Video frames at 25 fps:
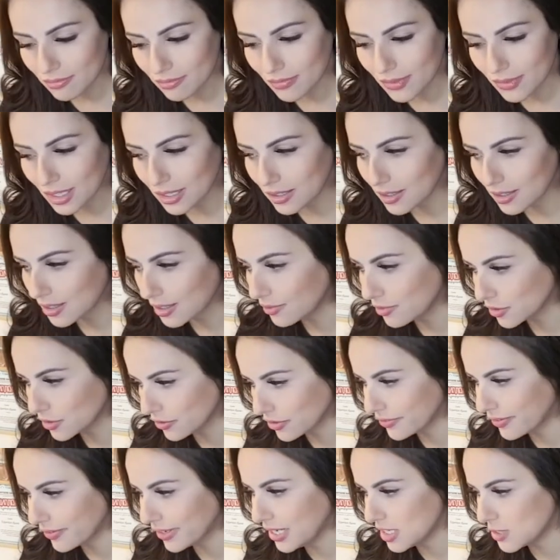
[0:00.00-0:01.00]
а, вот
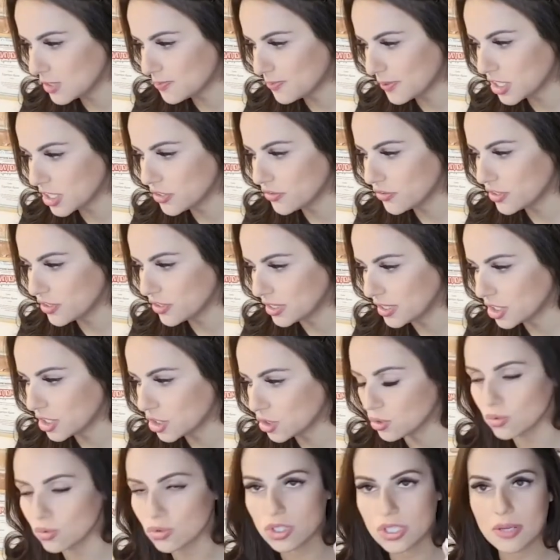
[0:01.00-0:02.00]
вы говорите, спрашиваете, да,
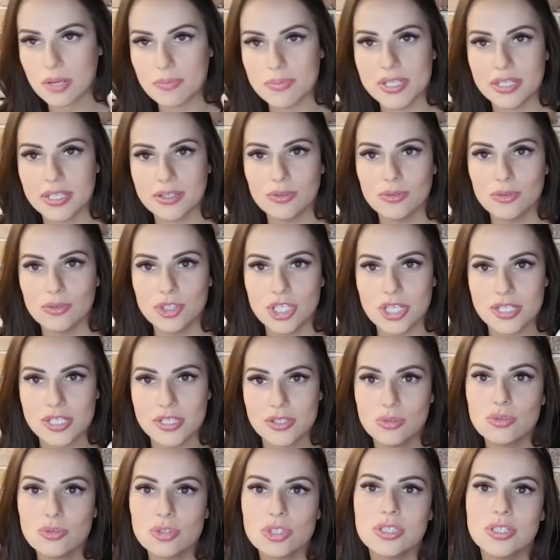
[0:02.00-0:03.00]
что нужно обязательно
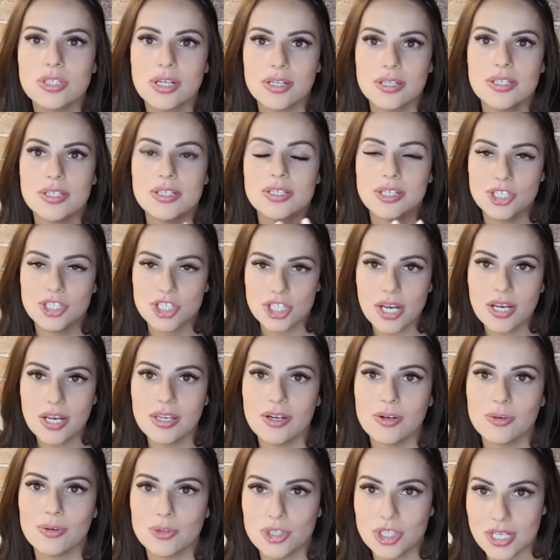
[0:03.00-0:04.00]
учесть. Нужно
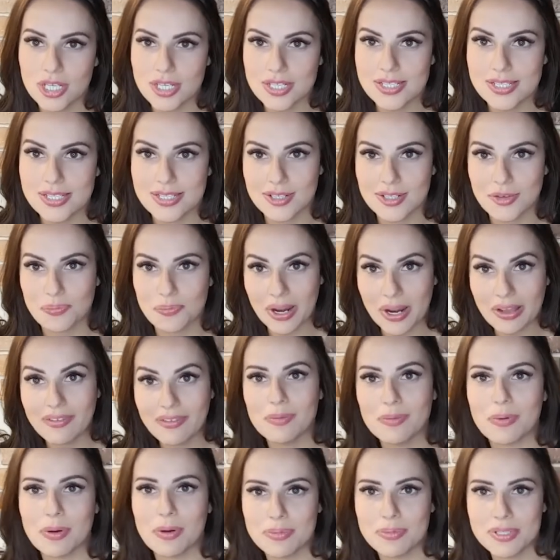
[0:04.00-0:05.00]
изначально учесть э,
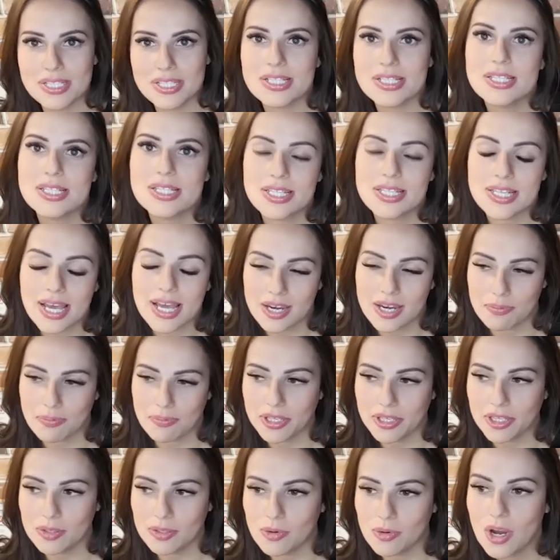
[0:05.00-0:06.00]
правильно прописанный сценарий.
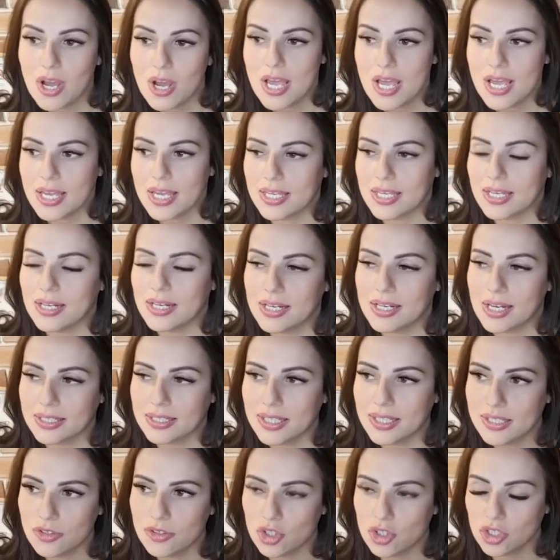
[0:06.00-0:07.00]
Поэтому, я,
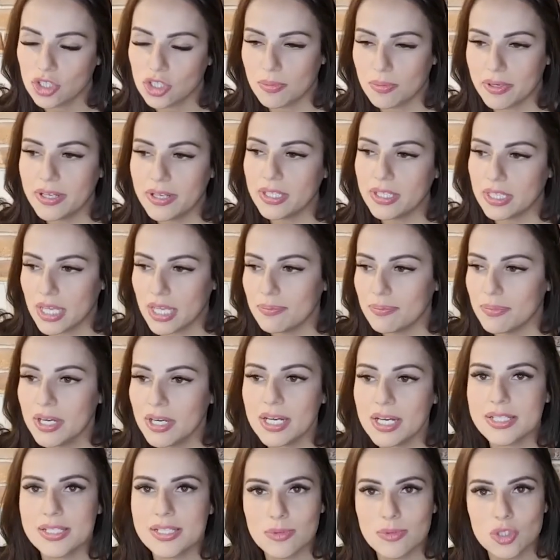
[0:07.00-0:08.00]
когда девчонки мне говорят, я,
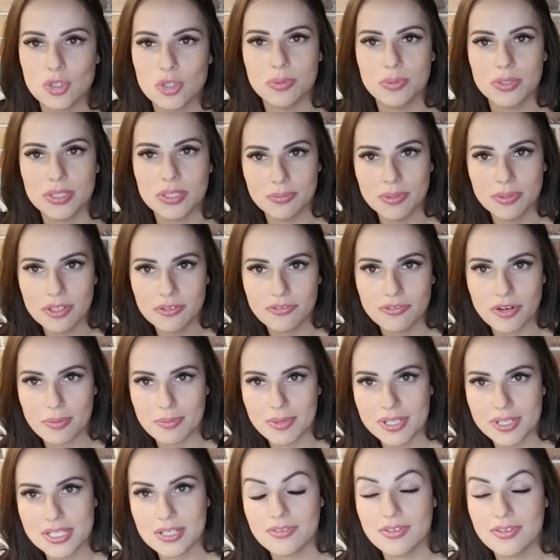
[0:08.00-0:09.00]
мы хотим, чтобы это было в
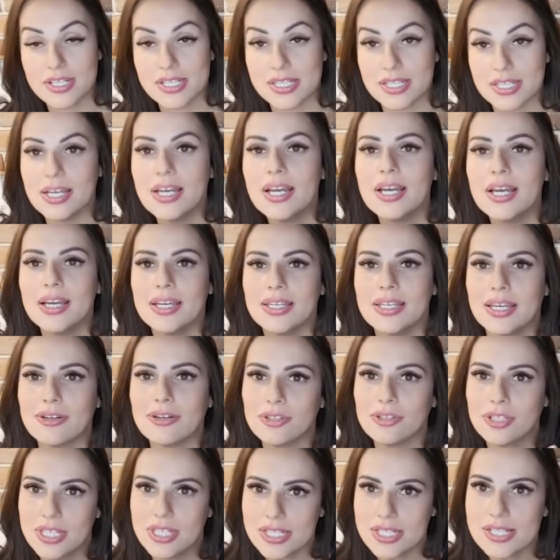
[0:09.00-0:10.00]
формате квеста. Я
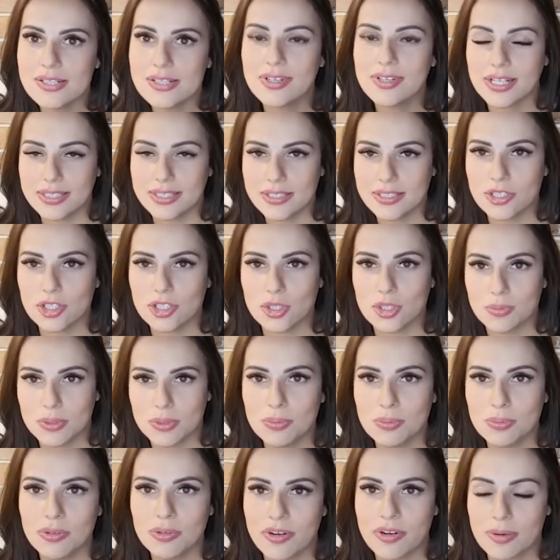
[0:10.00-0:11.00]
говорю, если вы хотите, чтобы
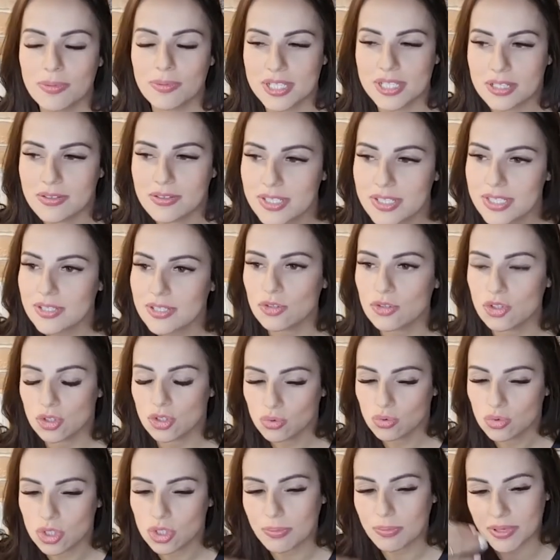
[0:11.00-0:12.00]
это было в формате квеста, значит,
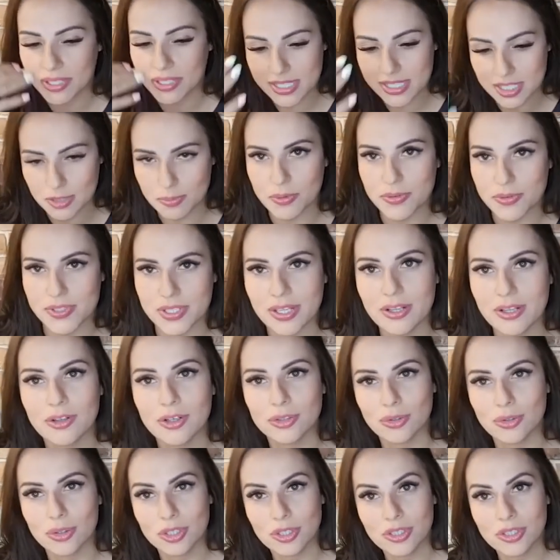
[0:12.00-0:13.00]
нужно обратиться к профессионалу,
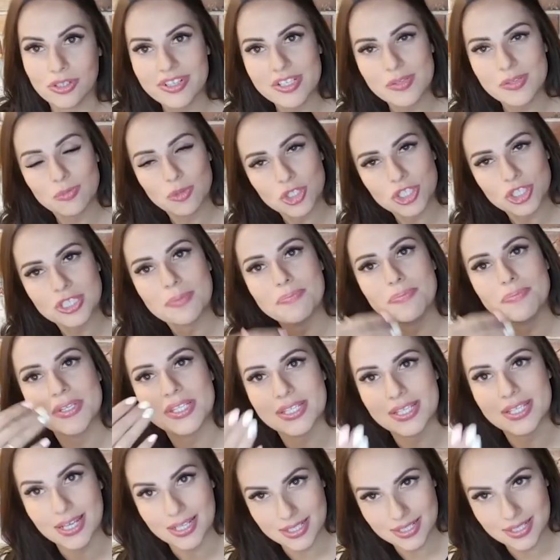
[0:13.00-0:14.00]
который этот квест может
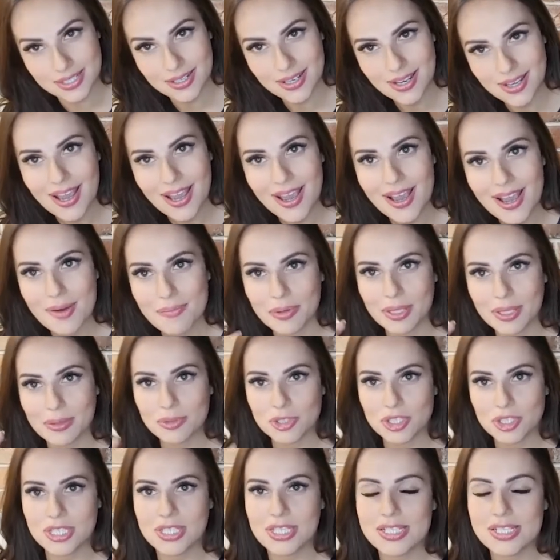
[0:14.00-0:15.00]
написать. Потому
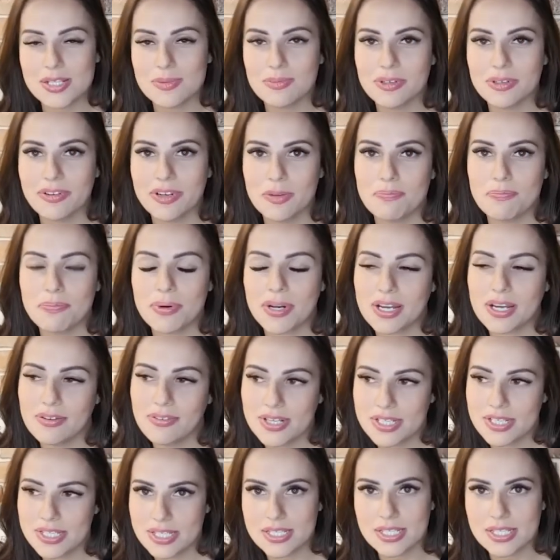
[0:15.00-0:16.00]
что если мы говорим про
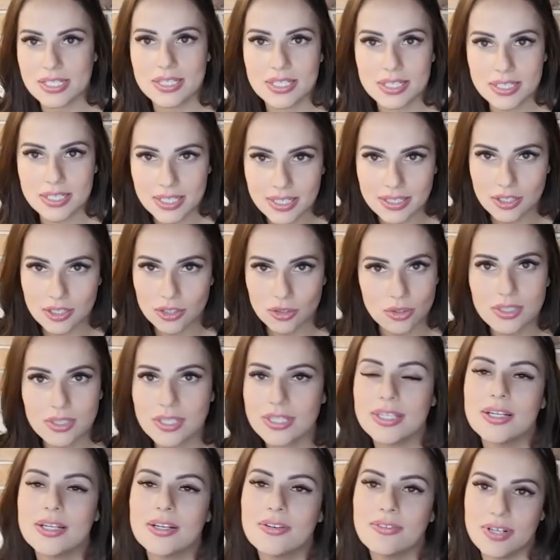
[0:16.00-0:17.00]
квест из интернета, то это
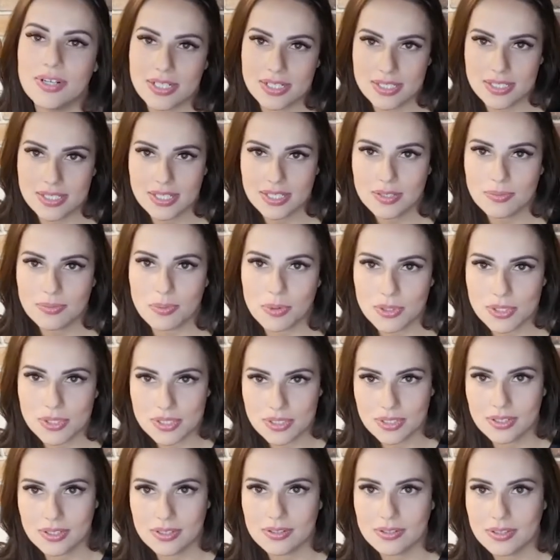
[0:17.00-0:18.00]
не квест. Это
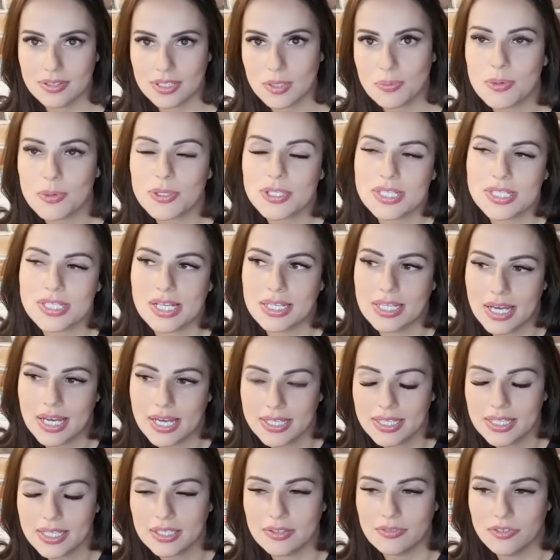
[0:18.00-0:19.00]
просто, это просто
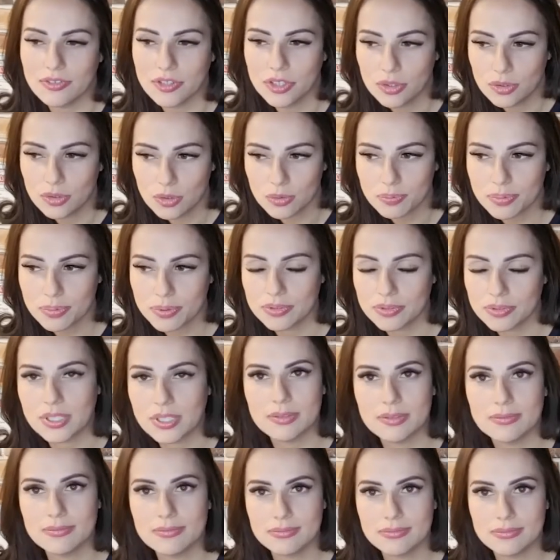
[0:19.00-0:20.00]
задание, это выкуп
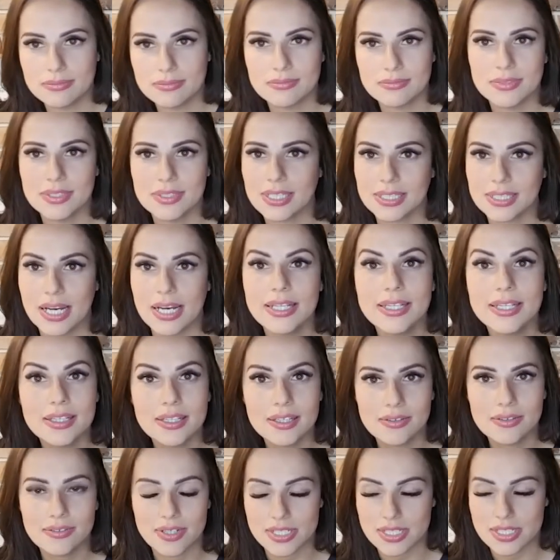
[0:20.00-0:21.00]
там, и так далее. Это
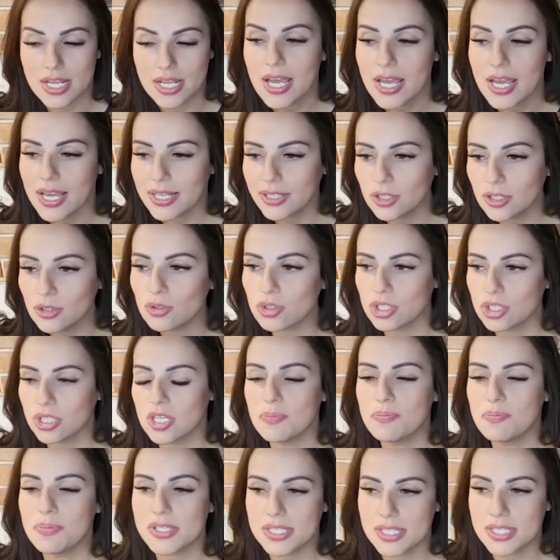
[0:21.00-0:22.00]
не квест. Это нужно
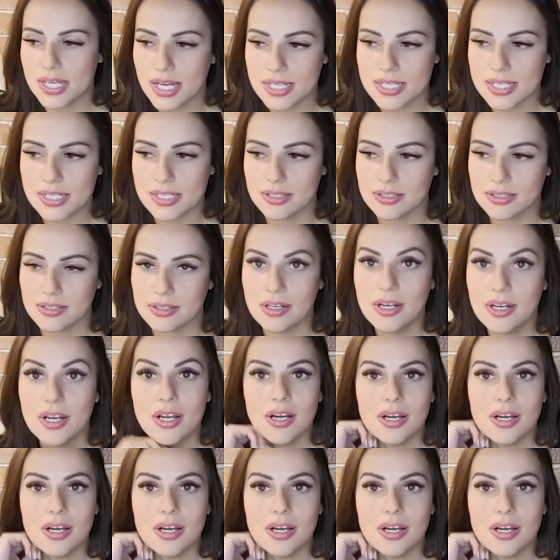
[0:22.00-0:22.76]
написать, э,